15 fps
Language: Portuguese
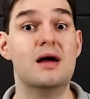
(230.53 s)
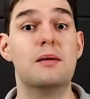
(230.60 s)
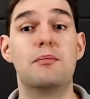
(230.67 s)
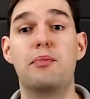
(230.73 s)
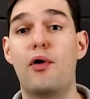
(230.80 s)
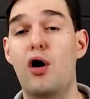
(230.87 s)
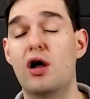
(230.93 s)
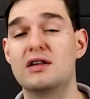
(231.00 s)

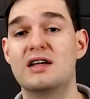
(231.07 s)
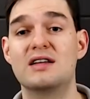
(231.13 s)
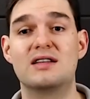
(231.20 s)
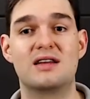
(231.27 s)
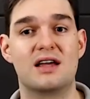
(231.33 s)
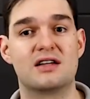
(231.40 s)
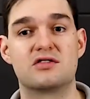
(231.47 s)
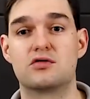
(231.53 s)
podem
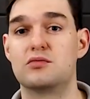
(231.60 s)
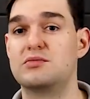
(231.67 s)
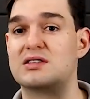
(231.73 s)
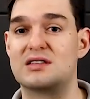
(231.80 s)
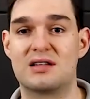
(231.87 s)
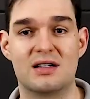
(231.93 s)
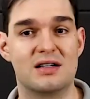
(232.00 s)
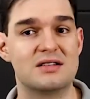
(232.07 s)
ter
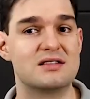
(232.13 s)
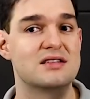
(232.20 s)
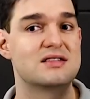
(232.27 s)
substâncias,